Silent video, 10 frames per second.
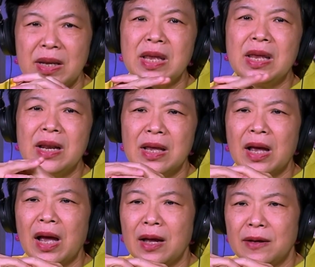ตอบโจท
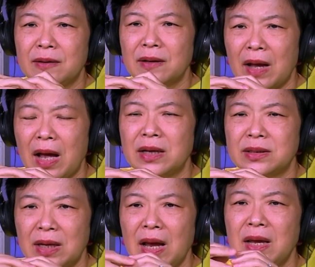ย์เลยนะฮะคุณอา
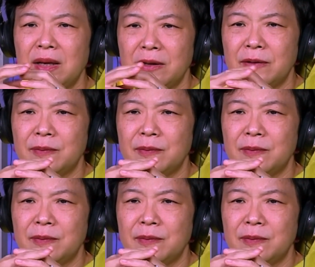ครับใช่